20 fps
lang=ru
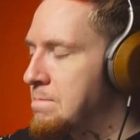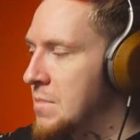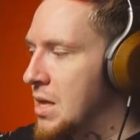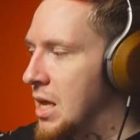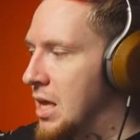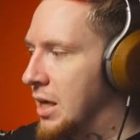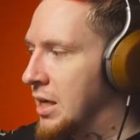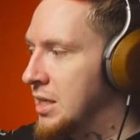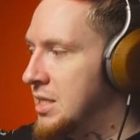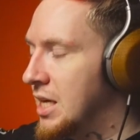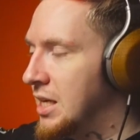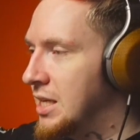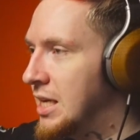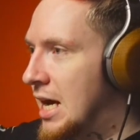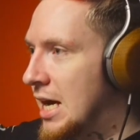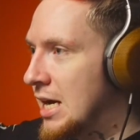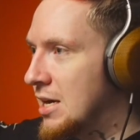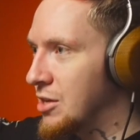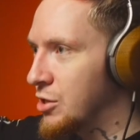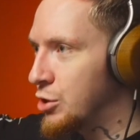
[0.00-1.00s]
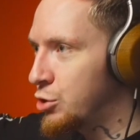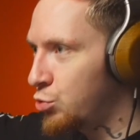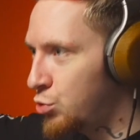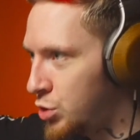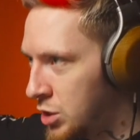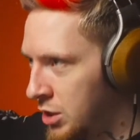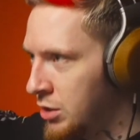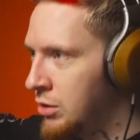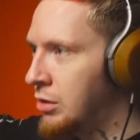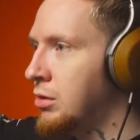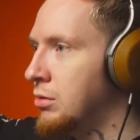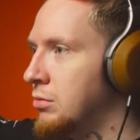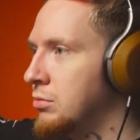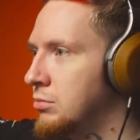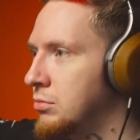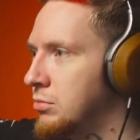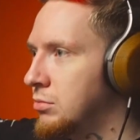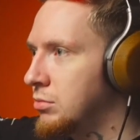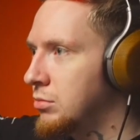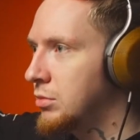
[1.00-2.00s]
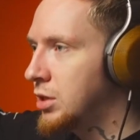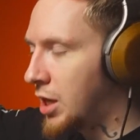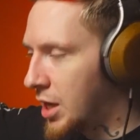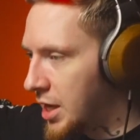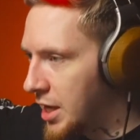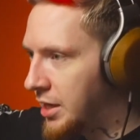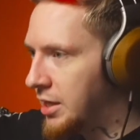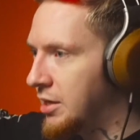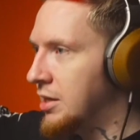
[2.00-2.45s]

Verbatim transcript: где я судил треке.